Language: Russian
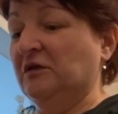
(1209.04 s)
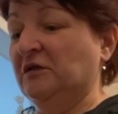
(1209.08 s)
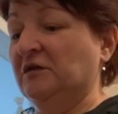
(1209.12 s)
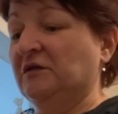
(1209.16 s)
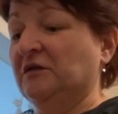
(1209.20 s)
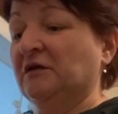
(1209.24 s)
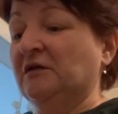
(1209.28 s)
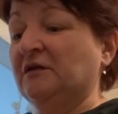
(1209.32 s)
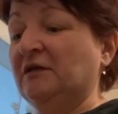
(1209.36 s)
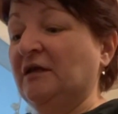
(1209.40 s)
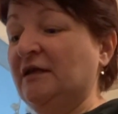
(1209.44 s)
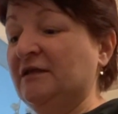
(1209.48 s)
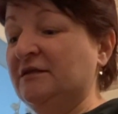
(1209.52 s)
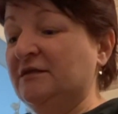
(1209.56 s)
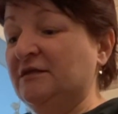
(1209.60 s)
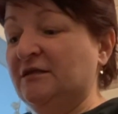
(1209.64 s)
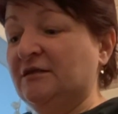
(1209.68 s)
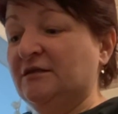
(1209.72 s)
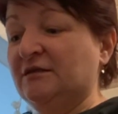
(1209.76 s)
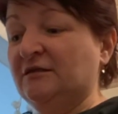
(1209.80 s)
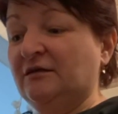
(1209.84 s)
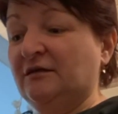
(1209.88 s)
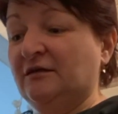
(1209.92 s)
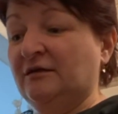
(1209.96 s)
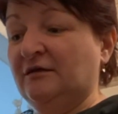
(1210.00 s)

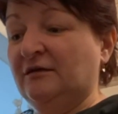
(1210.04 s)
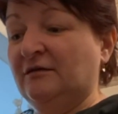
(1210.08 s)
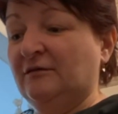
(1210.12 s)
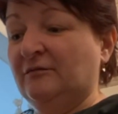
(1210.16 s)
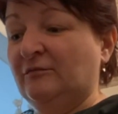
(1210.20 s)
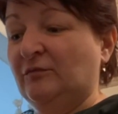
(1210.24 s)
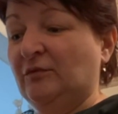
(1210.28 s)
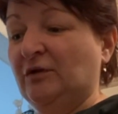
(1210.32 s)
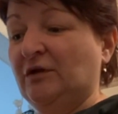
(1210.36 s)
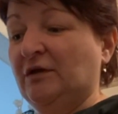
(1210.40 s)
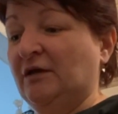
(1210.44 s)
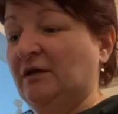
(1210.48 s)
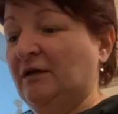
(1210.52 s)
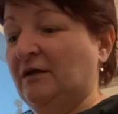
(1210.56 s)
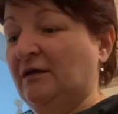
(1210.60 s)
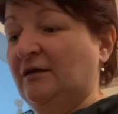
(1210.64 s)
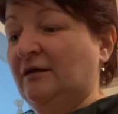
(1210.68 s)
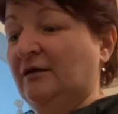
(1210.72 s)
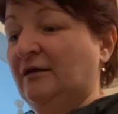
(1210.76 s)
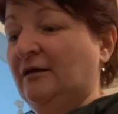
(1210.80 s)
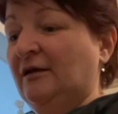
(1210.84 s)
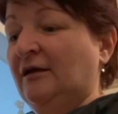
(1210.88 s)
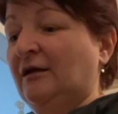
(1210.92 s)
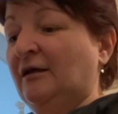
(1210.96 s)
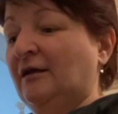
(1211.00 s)
одноклассница моя,
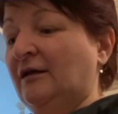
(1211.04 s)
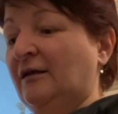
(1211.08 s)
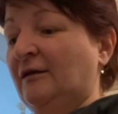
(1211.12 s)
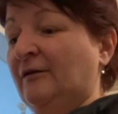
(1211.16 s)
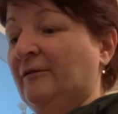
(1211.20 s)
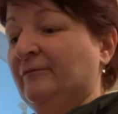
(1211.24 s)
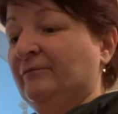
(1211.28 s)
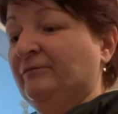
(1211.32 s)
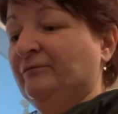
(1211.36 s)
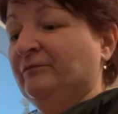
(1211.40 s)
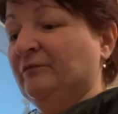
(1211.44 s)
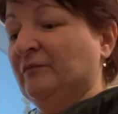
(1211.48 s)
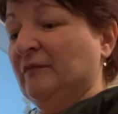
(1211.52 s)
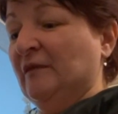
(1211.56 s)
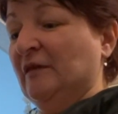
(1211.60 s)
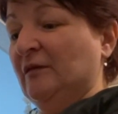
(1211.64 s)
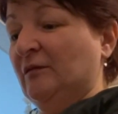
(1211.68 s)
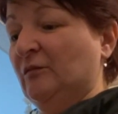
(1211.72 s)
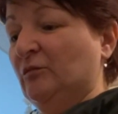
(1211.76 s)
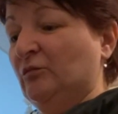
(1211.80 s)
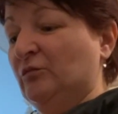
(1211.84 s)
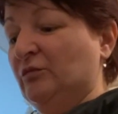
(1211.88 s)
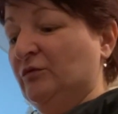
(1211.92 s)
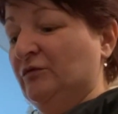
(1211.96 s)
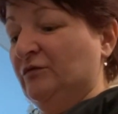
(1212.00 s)

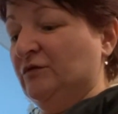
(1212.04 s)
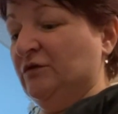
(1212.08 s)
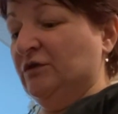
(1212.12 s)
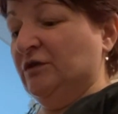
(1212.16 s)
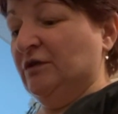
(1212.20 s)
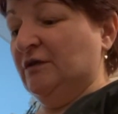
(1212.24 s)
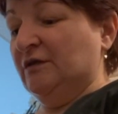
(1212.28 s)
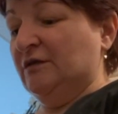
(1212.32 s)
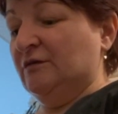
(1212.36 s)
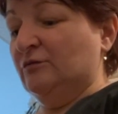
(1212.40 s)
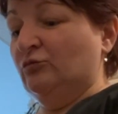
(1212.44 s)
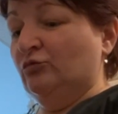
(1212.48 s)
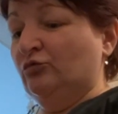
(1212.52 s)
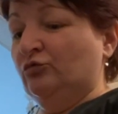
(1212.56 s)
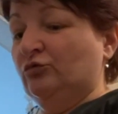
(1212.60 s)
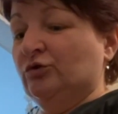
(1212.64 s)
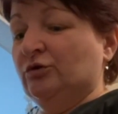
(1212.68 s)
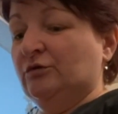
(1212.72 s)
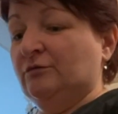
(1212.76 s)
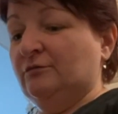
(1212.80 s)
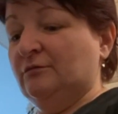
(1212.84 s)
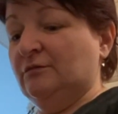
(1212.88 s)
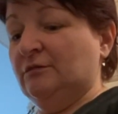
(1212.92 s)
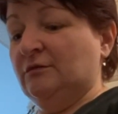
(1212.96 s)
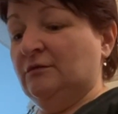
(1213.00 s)
бывшая с
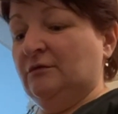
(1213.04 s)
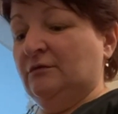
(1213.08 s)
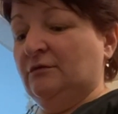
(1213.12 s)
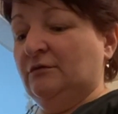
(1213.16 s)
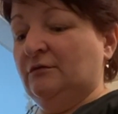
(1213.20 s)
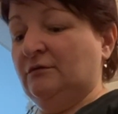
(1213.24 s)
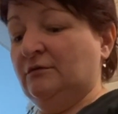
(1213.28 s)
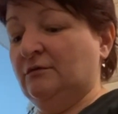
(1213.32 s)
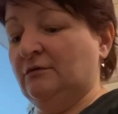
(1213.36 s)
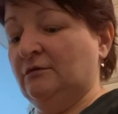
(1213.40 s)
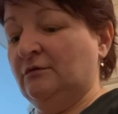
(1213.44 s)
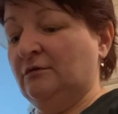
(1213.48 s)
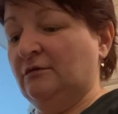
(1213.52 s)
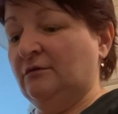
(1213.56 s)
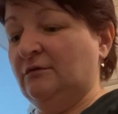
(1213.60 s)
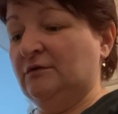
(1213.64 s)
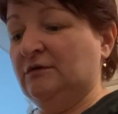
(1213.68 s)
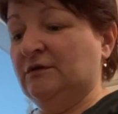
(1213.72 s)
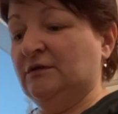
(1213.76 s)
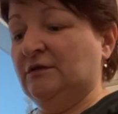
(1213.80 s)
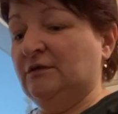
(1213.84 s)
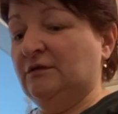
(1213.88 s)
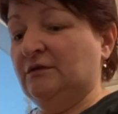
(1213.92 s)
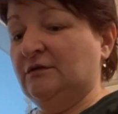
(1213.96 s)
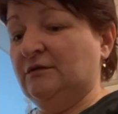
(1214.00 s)
мужем,
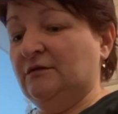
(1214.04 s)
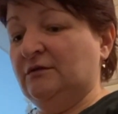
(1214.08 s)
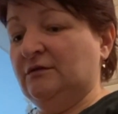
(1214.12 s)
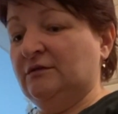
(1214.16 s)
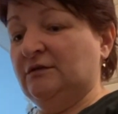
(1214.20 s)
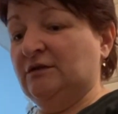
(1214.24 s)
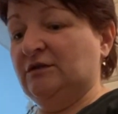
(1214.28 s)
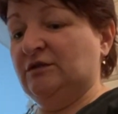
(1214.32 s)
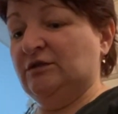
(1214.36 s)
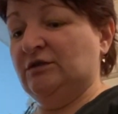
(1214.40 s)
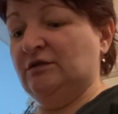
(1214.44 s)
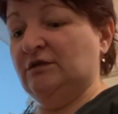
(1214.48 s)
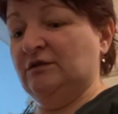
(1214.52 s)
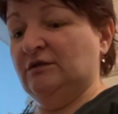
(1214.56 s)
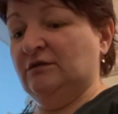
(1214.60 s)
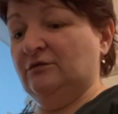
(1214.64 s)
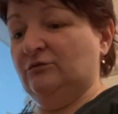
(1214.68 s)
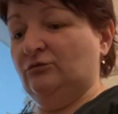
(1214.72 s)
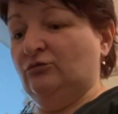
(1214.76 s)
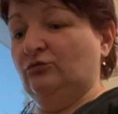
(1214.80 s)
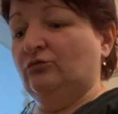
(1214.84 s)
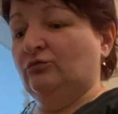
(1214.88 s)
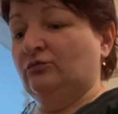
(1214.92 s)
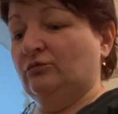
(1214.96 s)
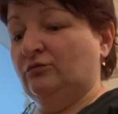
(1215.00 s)
за,
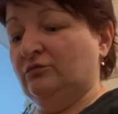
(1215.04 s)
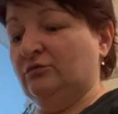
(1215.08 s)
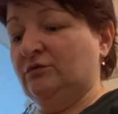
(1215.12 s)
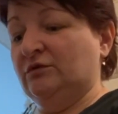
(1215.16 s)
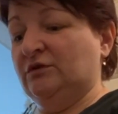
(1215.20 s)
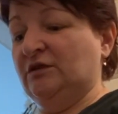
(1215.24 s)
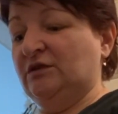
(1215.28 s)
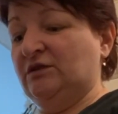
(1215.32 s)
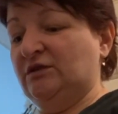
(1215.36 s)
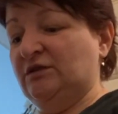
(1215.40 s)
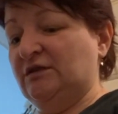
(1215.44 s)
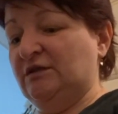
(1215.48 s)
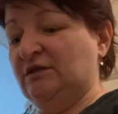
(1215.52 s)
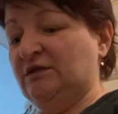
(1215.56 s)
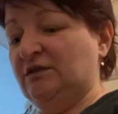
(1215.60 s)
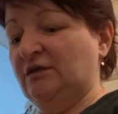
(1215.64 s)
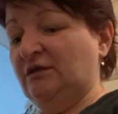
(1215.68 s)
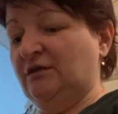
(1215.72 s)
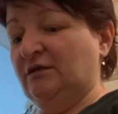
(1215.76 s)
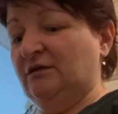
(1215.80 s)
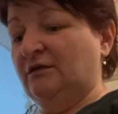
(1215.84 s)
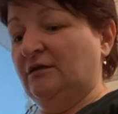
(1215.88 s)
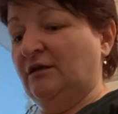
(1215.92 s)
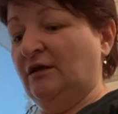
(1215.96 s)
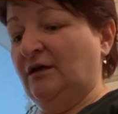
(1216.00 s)
ну,
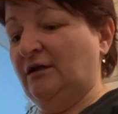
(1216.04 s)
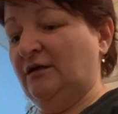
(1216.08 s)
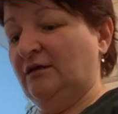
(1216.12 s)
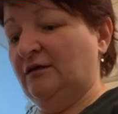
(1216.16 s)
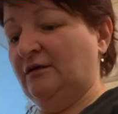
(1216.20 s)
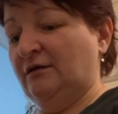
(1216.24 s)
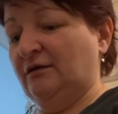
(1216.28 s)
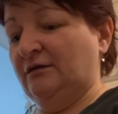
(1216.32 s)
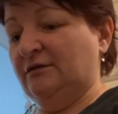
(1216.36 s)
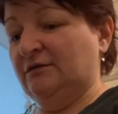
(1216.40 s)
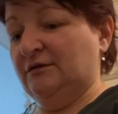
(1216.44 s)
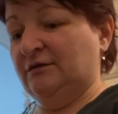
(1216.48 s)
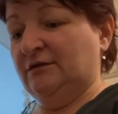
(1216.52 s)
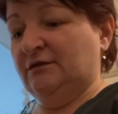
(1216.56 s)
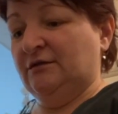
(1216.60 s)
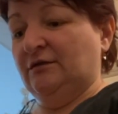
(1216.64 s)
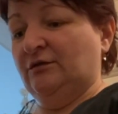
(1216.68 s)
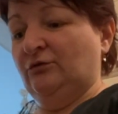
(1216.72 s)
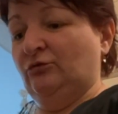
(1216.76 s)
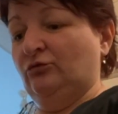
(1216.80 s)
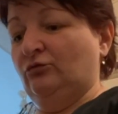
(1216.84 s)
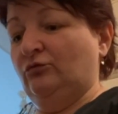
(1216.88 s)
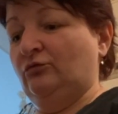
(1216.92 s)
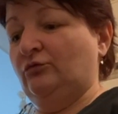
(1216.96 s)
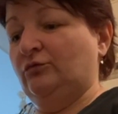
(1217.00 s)
зачистили, да, или как сказать.
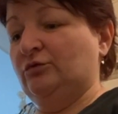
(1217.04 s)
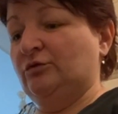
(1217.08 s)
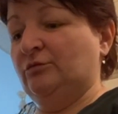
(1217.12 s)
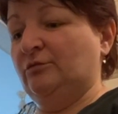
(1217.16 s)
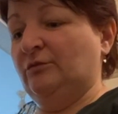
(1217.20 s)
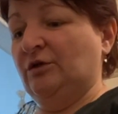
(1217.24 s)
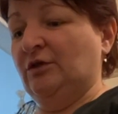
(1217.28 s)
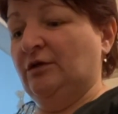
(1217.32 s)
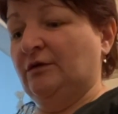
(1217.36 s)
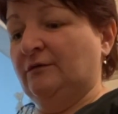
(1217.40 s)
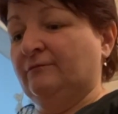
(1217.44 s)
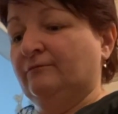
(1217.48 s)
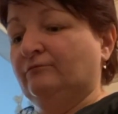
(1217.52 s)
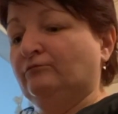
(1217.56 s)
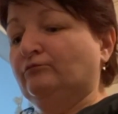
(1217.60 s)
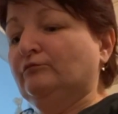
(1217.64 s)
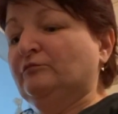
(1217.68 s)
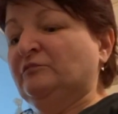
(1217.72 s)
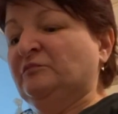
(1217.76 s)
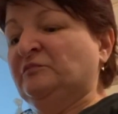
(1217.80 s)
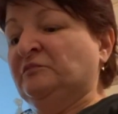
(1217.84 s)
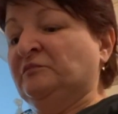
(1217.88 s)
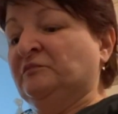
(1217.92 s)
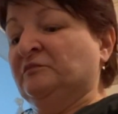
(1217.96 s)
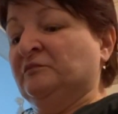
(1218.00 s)
Ну, в общем, они,
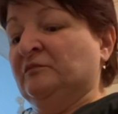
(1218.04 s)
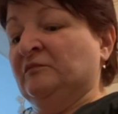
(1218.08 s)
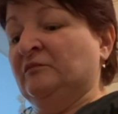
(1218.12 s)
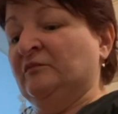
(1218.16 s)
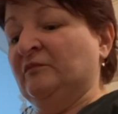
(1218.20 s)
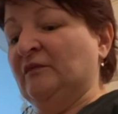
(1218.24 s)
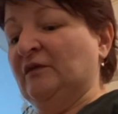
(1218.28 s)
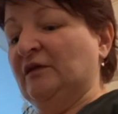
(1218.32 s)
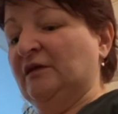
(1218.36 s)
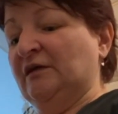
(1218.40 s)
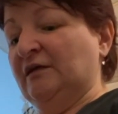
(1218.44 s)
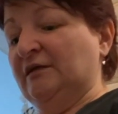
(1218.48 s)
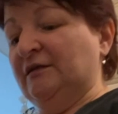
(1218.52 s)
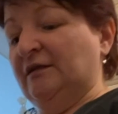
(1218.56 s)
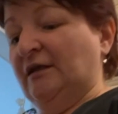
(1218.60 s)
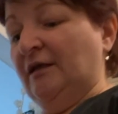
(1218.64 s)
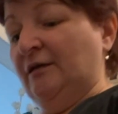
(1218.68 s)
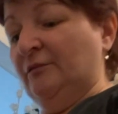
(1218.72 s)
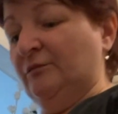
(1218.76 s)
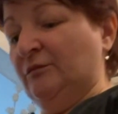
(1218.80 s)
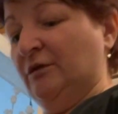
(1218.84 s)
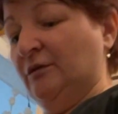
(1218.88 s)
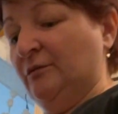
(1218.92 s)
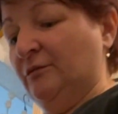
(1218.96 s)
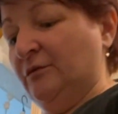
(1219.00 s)
когда
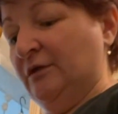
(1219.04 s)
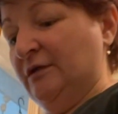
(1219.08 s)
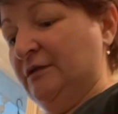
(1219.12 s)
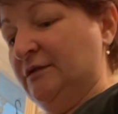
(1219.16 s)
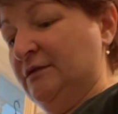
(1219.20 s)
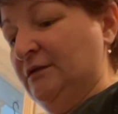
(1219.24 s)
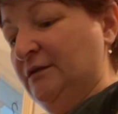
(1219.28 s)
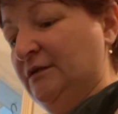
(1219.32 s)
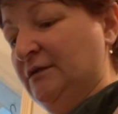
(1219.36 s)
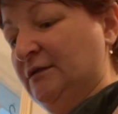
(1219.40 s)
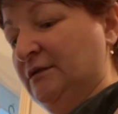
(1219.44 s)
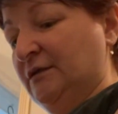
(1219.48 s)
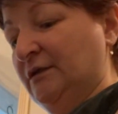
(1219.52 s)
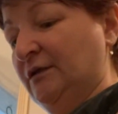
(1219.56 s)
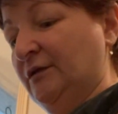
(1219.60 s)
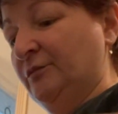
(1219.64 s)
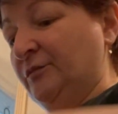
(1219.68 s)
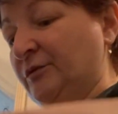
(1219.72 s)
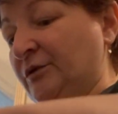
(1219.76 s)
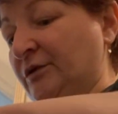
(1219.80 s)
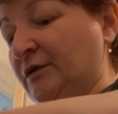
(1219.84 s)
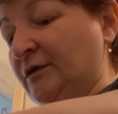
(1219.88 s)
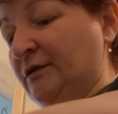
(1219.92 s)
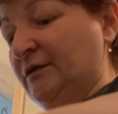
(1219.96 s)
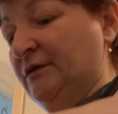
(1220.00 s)
им там хотелось, они
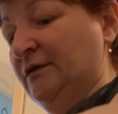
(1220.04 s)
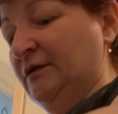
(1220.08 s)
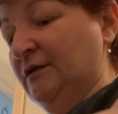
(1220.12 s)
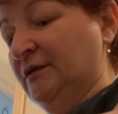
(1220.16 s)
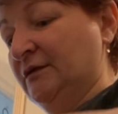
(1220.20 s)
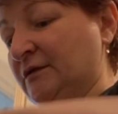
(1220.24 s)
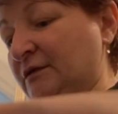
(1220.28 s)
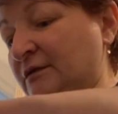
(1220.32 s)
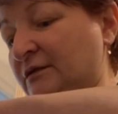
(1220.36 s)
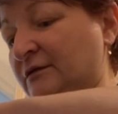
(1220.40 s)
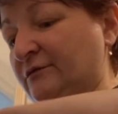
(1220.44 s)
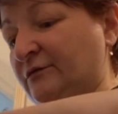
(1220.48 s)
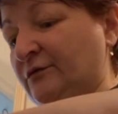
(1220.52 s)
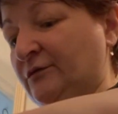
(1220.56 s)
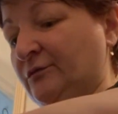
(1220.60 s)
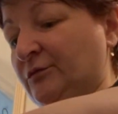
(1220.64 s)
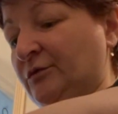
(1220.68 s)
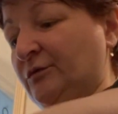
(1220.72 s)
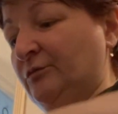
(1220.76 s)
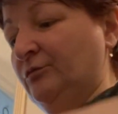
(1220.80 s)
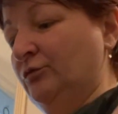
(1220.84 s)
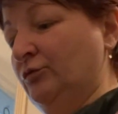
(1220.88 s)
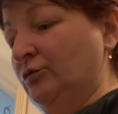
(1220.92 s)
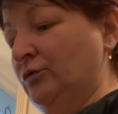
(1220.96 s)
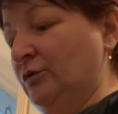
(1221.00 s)
приходили со своим
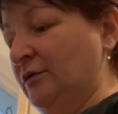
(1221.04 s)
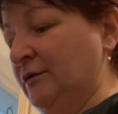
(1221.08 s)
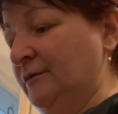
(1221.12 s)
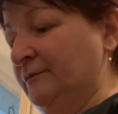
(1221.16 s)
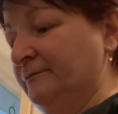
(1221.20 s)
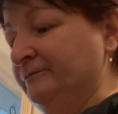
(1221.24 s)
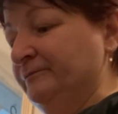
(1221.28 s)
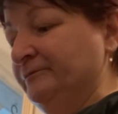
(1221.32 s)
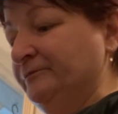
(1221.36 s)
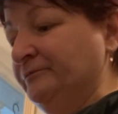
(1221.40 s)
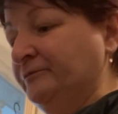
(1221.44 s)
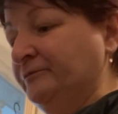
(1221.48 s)
ребенком.